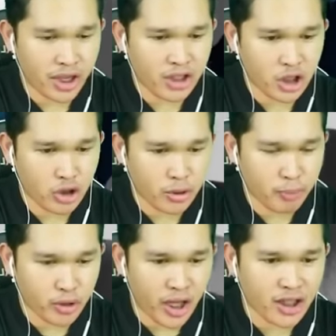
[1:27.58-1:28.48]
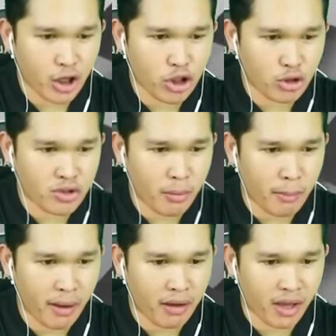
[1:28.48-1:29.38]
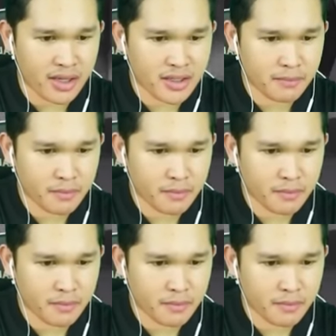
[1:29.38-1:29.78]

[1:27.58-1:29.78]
ka dito, punta ka tayo dito sa baba, guys.